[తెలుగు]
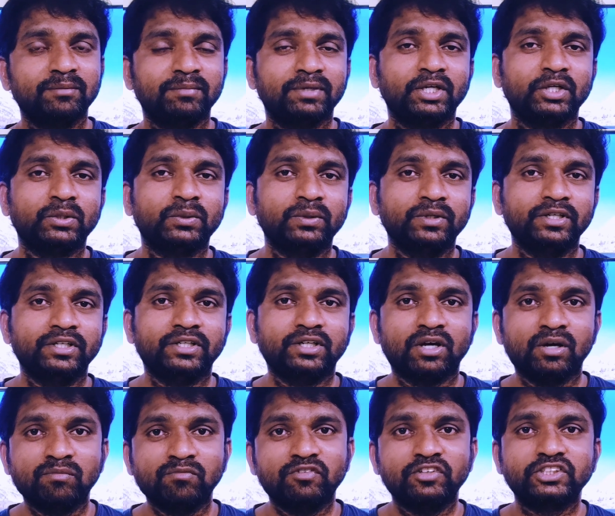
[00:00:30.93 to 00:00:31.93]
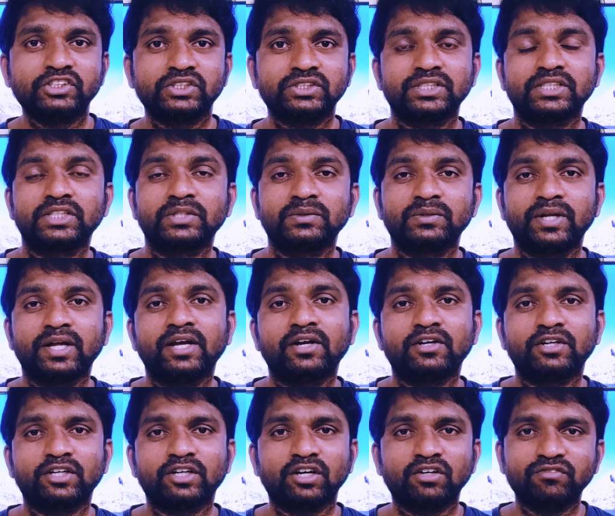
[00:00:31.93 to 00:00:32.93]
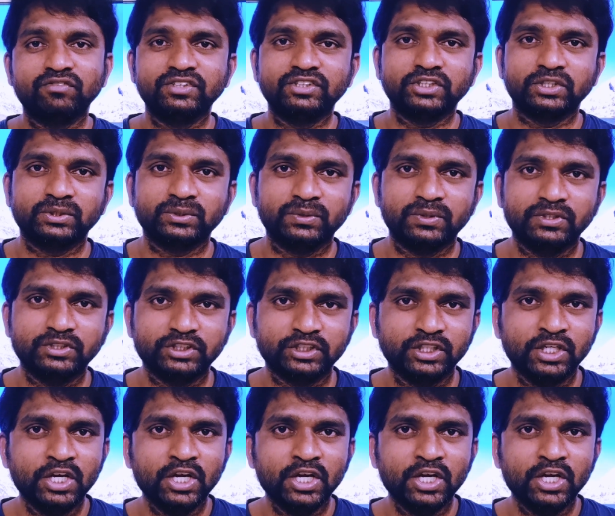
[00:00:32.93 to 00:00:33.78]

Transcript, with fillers: మనకు కొన్ని టాప్ ఫీచర్స్ అయితే ఉన్నాయి ఆ టాప్ ఫీచర్స్ గురించి